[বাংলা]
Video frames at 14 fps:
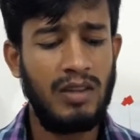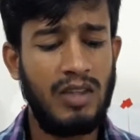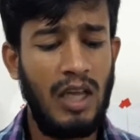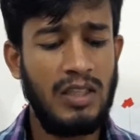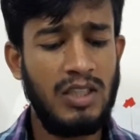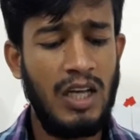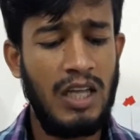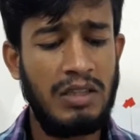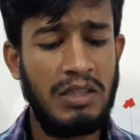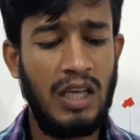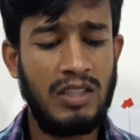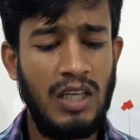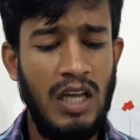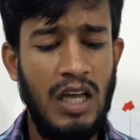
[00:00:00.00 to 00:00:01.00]
তাজা
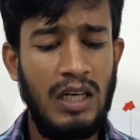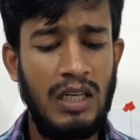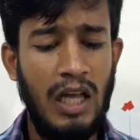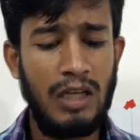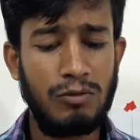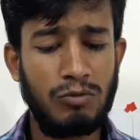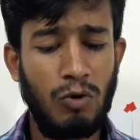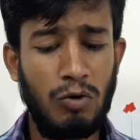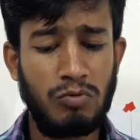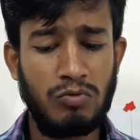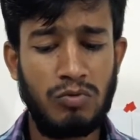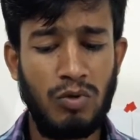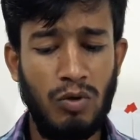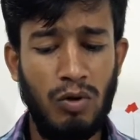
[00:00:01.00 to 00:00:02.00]
তাজা লাল
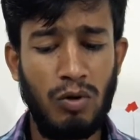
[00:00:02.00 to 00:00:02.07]
রক্ত